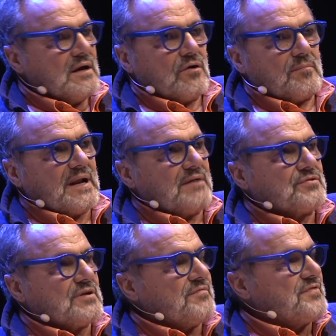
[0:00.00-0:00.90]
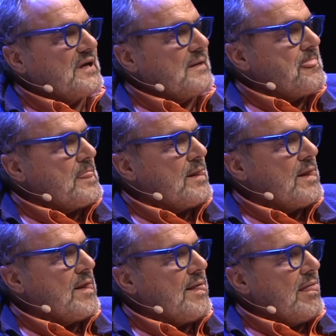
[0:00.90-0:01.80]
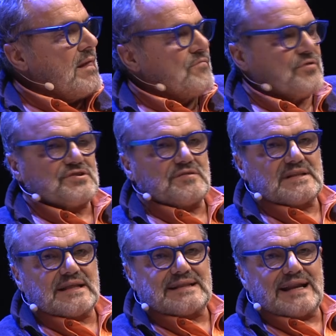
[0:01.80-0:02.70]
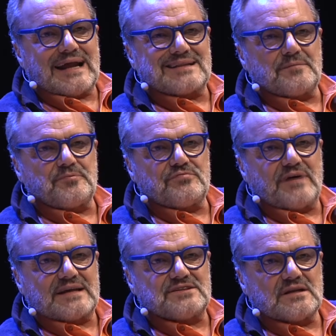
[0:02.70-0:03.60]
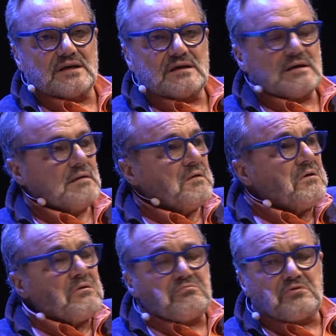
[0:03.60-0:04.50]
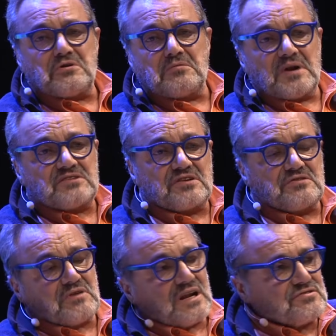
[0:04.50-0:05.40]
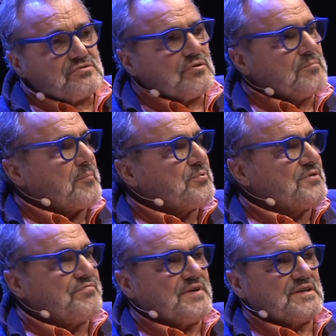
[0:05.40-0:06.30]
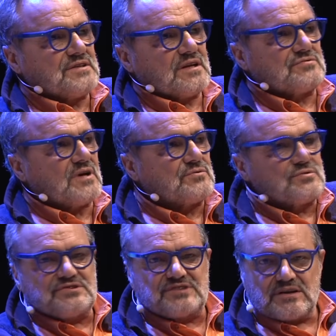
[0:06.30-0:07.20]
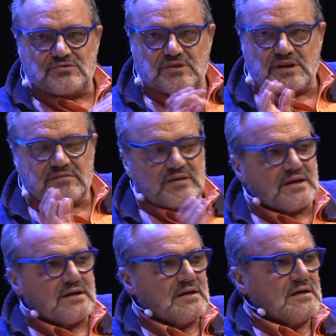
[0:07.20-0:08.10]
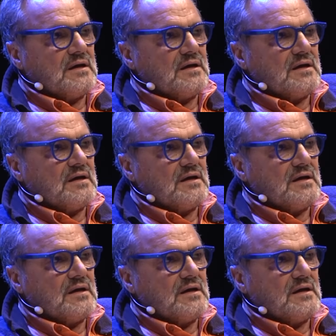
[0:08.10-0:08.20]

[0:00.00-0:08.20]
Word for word: ormai la fotografia forse è diventata l'arte più facile. In fondo come la scrittura, la scrittura è un po' più difficile, cioè tutti sanno scrivere